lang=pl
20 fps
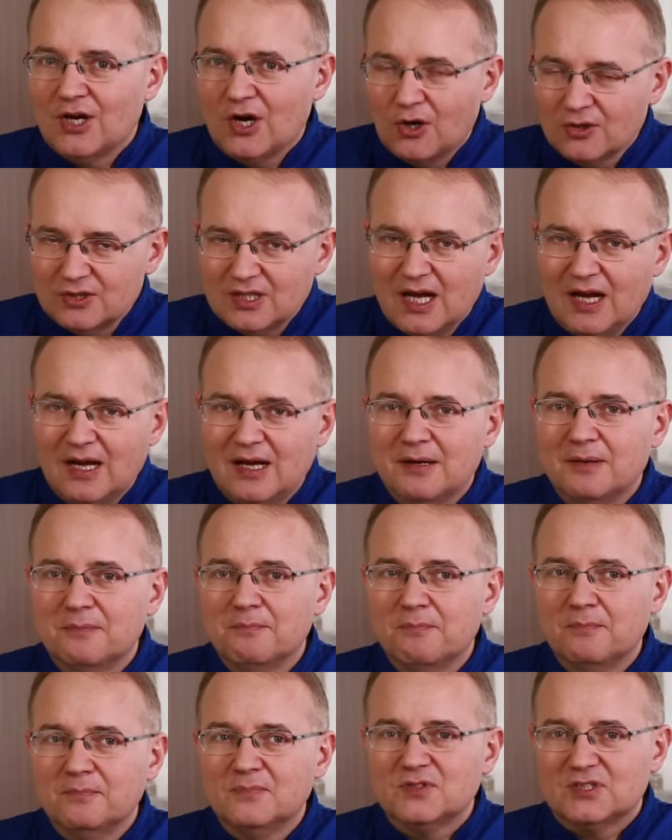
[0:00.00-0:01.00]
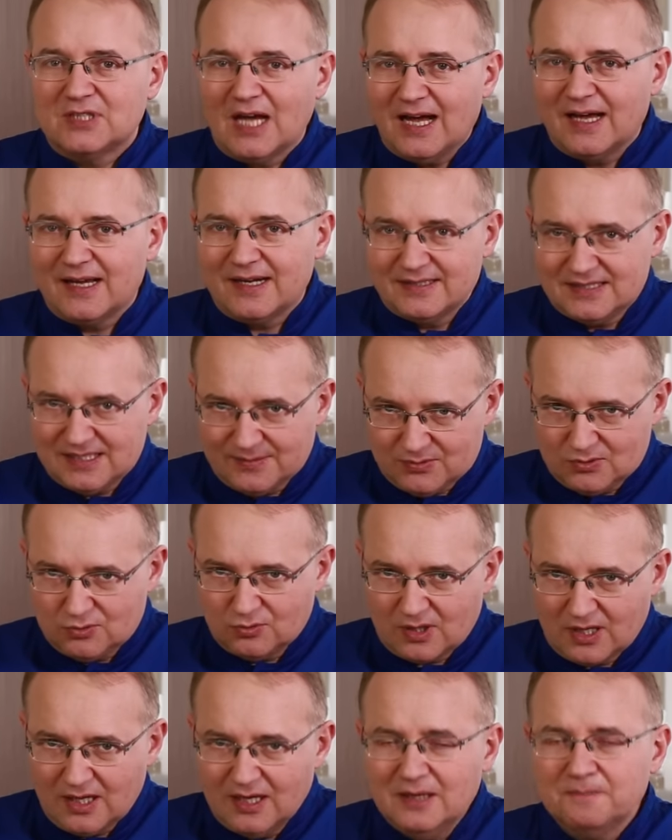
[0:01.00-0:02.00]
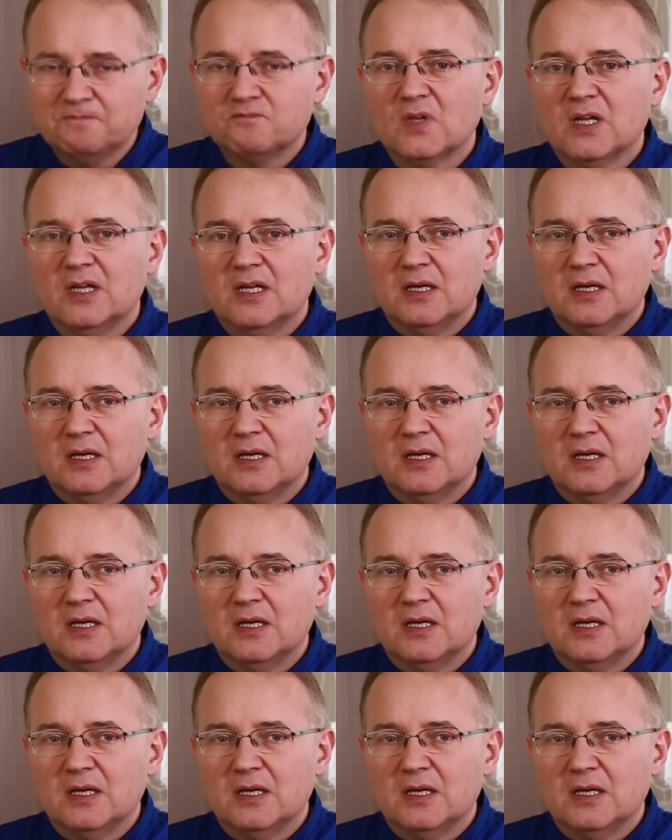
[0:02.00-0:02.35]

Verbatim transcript: Ona ta receptura